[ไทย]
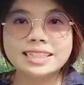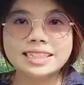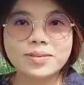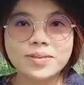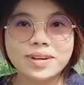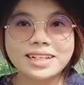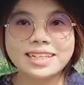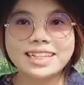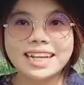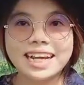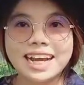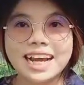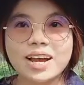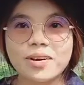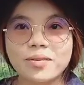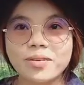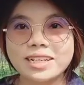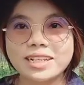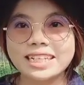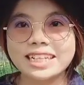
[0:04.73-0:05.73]
สวัสดีค่ะ
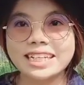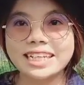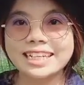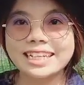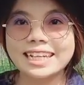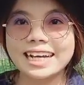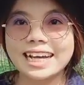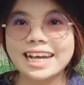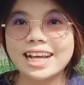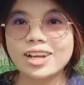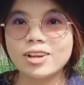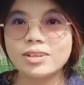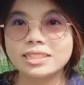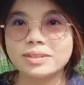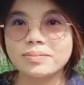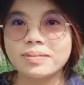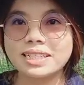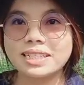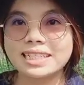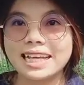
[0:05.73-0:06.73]
วันนี้นะคะเรา
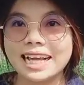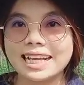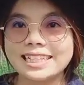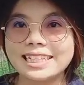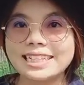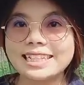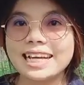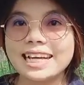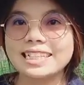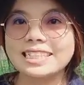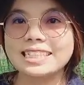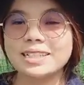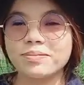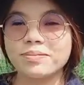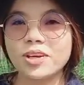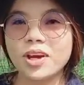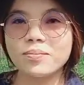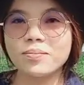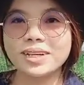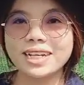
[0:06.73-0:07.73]
จะมาสาธิตการเสียบ
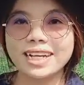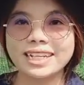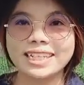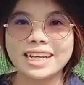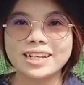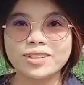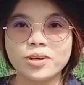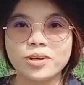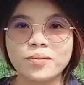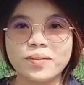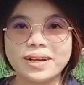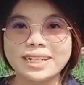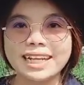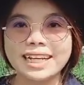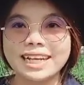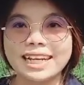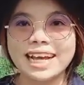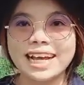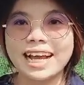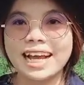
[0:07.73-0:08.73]
ยอดมะเขือเทศโทมัสกั
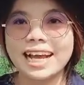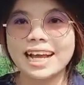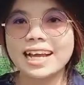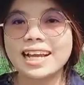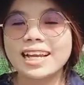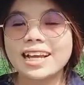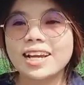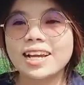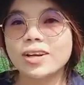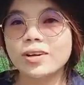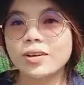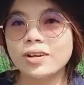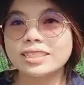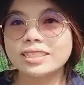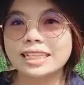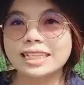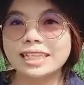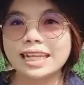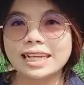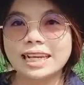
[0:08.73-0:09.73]
นค่ะ โดย
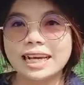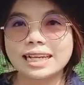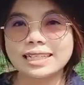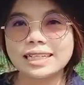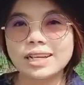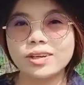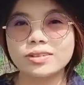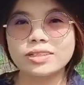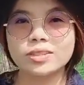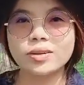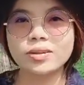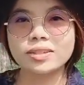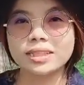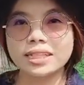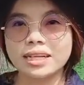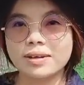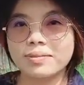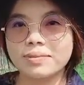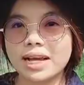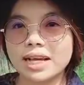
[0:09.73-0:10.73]
สิ่งหลักๆ ที่เราจะต้องเต
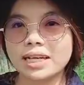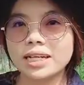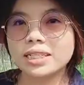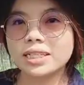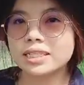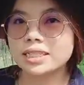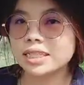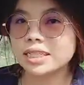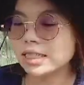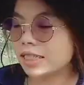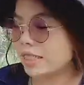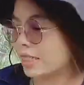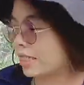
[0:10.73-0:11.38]
รียมนะคะ ก็คือนี่เล